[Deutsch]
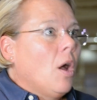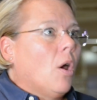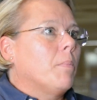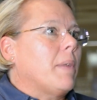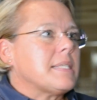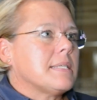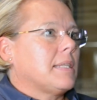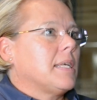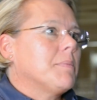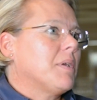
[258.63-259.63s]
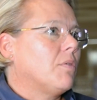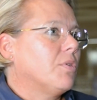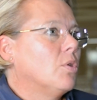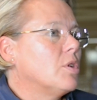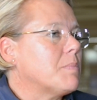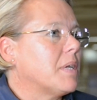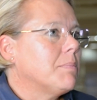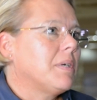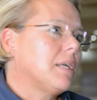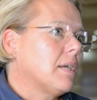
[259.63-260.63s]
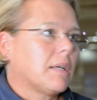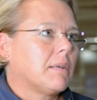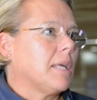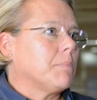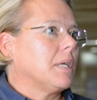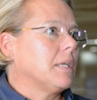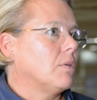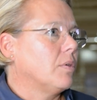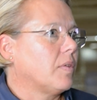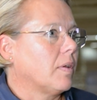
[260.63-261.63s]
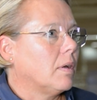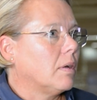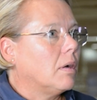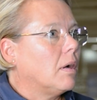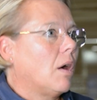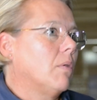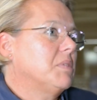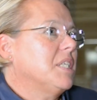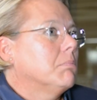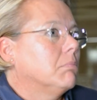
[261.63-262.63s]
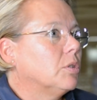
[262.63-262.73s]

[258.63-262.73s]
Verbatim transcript: Und meistens sagt dann jemand, oh, wir holen uns mal jemanden, der klärt mal hier unsere äh, Team,